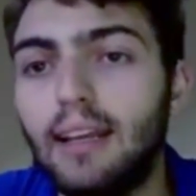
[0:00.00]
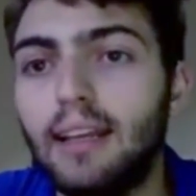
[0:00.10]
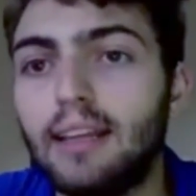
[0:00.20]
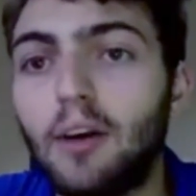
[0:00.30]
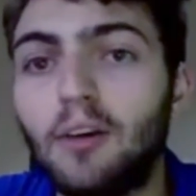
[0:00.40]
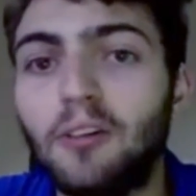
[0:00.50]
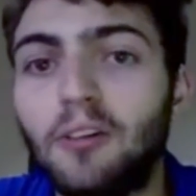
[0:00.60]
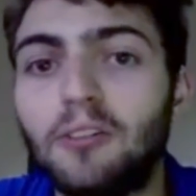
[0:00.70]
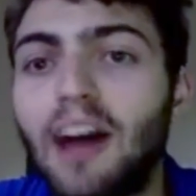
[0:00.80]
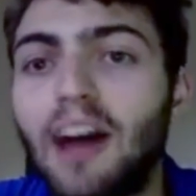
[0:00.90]

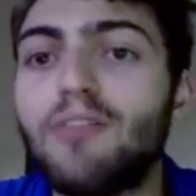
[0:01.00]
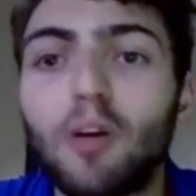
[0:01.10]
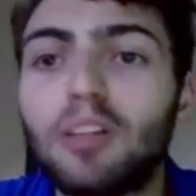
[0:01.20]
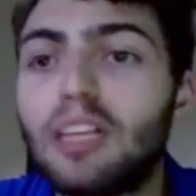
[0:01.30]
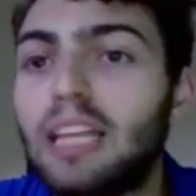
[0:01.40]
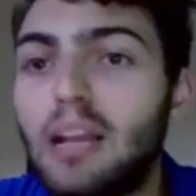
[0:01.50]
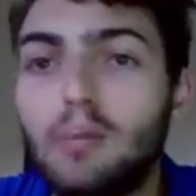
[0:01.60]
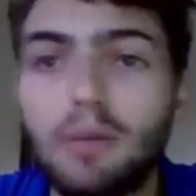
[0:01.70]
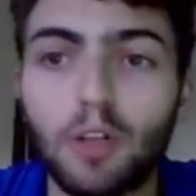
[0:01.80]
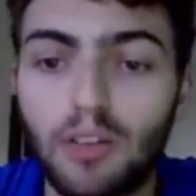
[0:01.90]
Então, a volta dele me
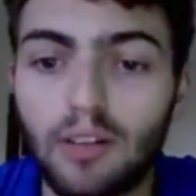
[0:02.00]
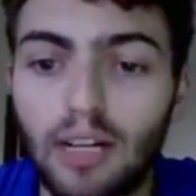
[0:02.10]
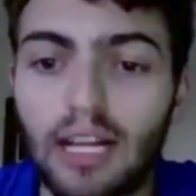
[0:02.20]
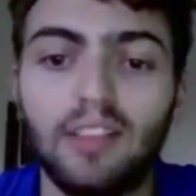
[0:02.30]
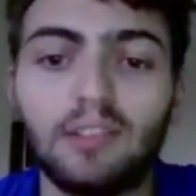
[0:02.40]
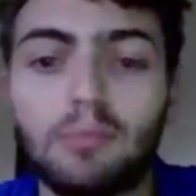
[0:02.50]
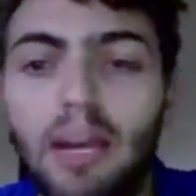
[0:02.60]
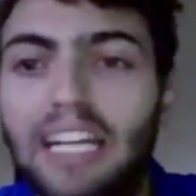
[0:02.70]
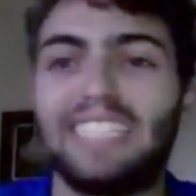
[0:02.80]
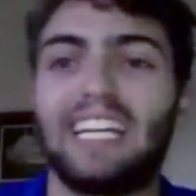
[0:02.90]
motiva cada vez
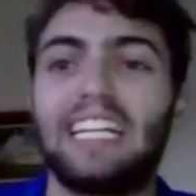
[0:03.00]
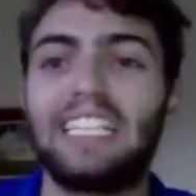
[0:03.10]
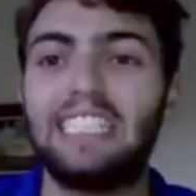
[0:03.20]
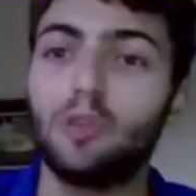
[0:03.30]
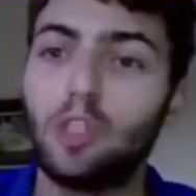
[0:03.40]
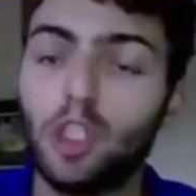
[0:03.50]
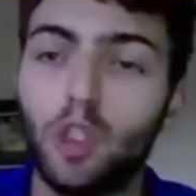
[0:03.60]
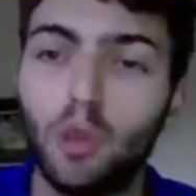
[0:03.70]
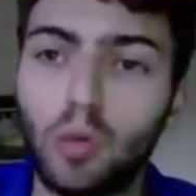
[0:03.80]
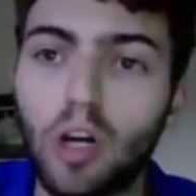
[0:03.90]
mais de achar que a gente
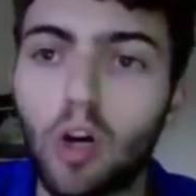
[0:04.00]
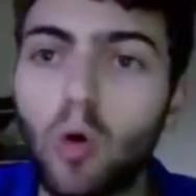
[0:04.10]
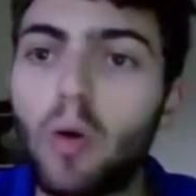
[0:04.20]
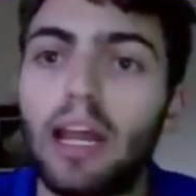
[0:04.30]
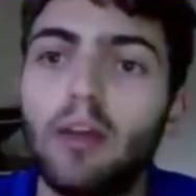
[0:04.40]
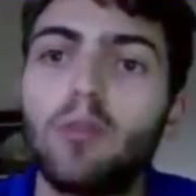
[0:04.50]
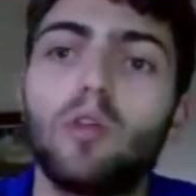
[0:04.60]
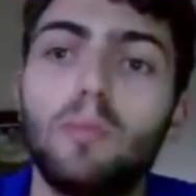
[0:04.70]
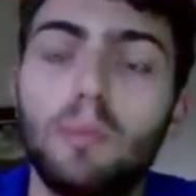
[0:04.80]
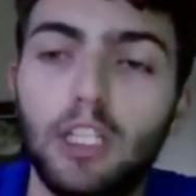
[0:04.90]
continua com um elenco
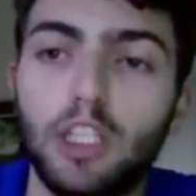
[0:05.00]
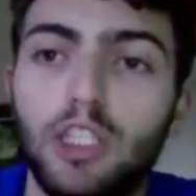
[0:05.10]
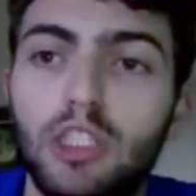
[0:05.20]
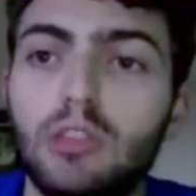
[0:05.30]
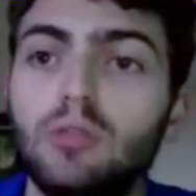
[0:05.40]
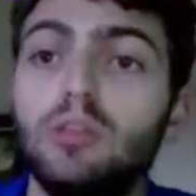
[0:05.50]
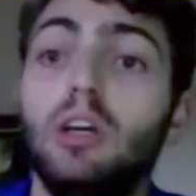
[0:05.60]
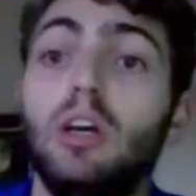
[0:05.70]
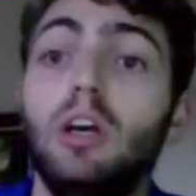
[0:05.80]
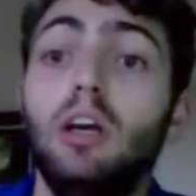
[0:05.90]

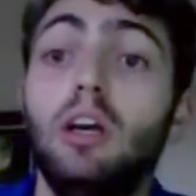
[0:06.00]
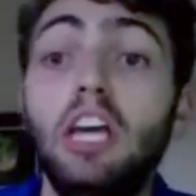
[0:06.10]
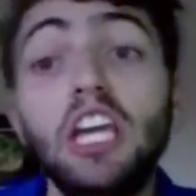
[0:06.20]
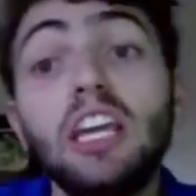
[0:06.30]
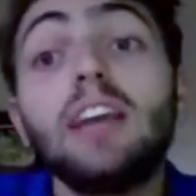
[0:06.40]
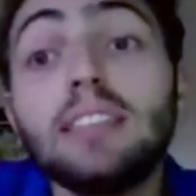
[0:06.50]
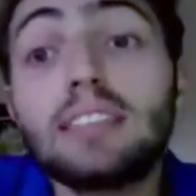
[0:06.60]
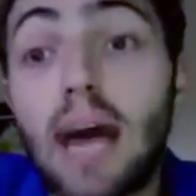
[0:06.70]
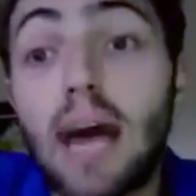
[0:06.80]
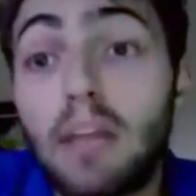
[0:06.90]
competitivo e, quem
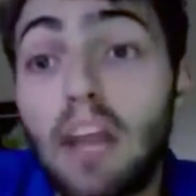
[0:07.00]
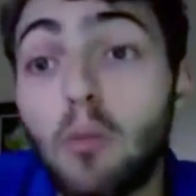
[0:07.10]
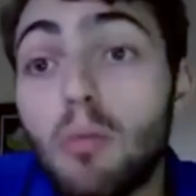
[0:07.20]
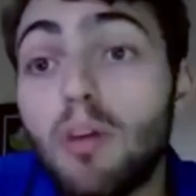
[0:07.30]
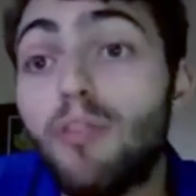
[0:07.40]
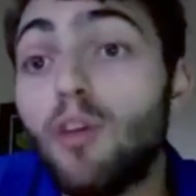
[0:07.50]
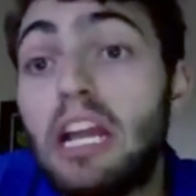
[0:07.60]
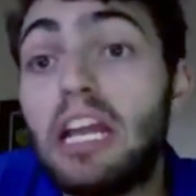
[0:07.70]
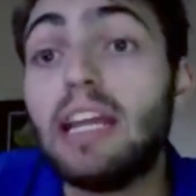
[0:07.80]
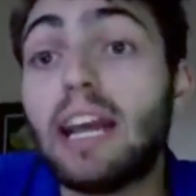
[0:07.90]
sabe, né, uma
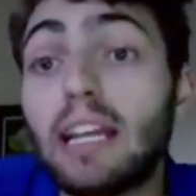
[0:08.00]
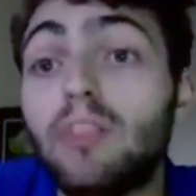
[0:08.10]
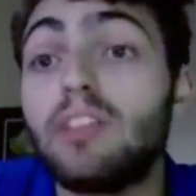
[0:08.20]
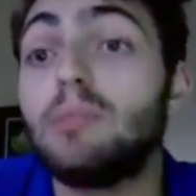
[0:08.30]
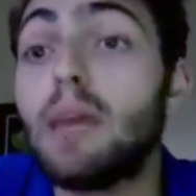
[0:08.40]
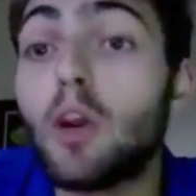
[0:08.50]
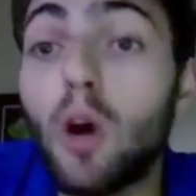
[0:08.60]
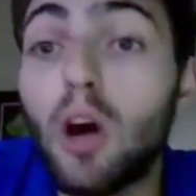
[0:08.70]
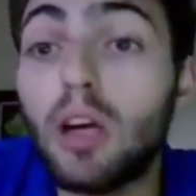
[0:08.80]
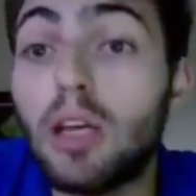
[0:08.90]
folha aí cada vez
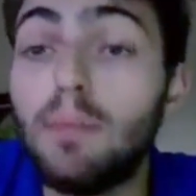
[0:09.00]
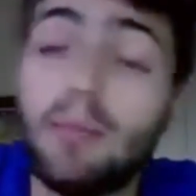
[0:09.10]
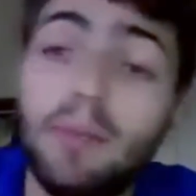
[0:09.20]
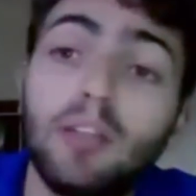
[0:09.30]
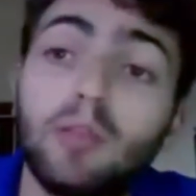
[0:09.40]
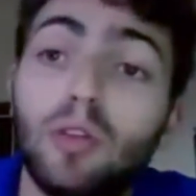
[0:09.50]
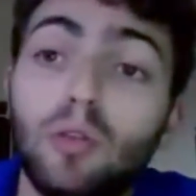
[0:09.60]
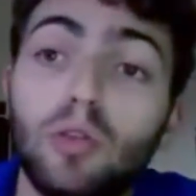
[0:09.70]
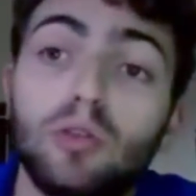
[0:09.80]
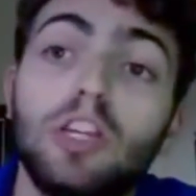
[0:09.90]
menor que permita com
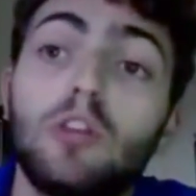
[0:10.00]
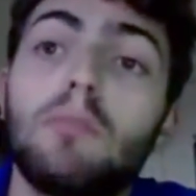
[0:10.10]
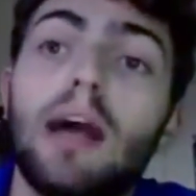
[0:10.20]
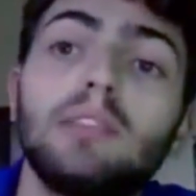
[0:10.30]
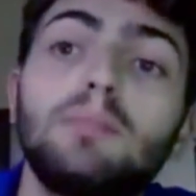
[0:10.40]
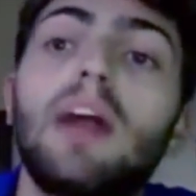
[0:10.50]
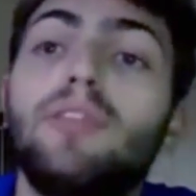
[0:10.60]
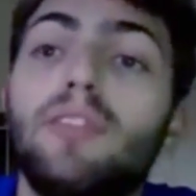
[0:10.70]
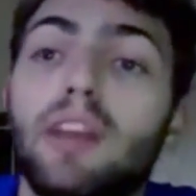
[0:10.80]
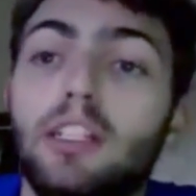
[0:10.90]
que o Cruzeiro mais
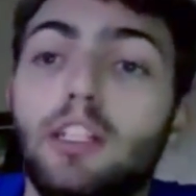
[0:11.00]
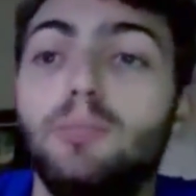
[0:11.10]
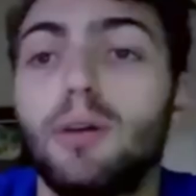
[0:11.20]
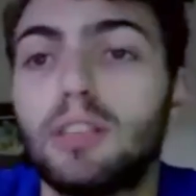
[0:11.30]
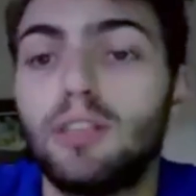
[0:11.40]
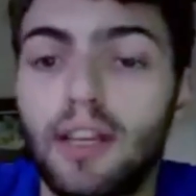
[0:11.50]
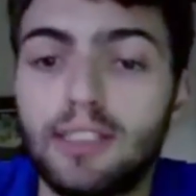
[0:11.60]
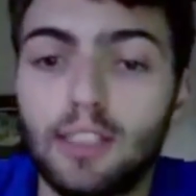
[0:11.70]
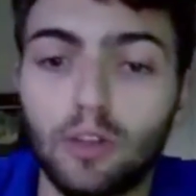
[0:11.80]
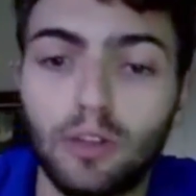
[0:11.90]
para frente possa
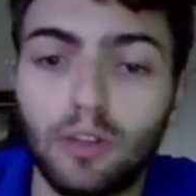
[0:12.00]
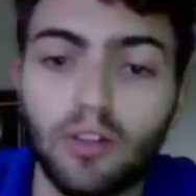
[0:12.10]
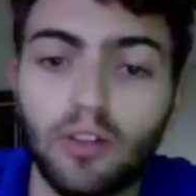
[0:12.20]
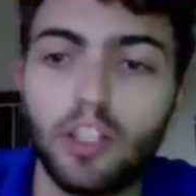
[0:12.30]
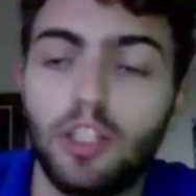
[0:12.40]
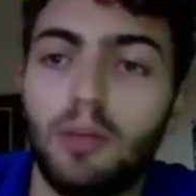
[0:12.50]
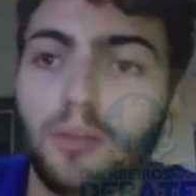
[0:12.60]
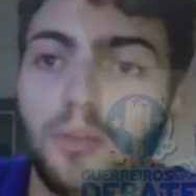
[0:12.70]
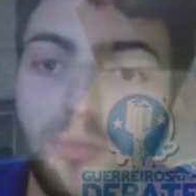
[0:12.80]
fazer outro investimento.